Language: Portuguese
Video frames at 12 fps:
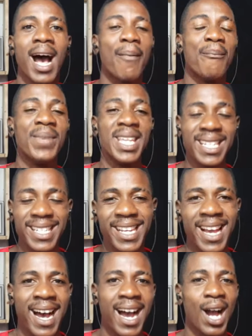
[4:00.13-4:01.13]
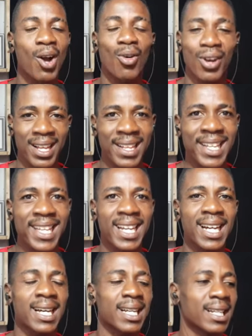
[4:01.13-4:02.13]
a mídia, Angola é
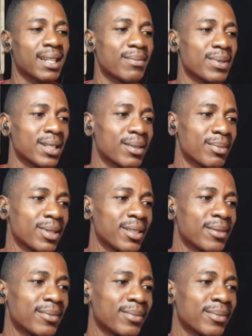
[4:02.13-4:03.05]
rica, tá a perceber?